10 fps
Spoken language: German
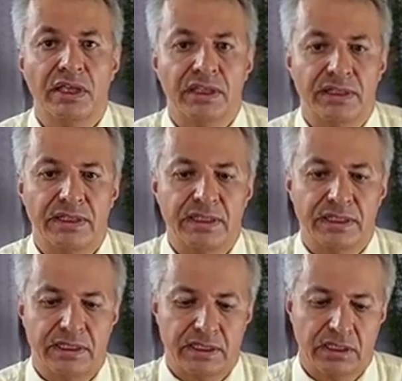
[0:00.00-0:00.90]

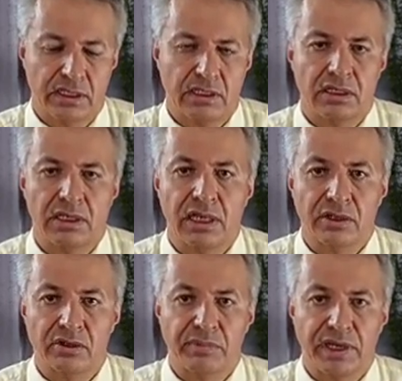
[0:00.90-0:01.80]
die
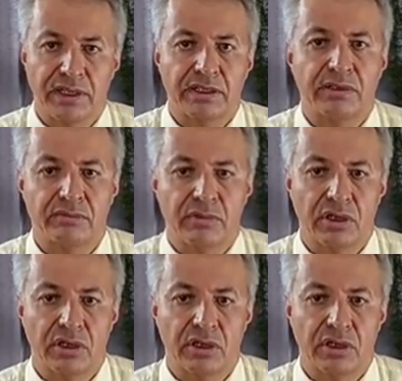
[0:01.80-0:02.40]
Lage bei,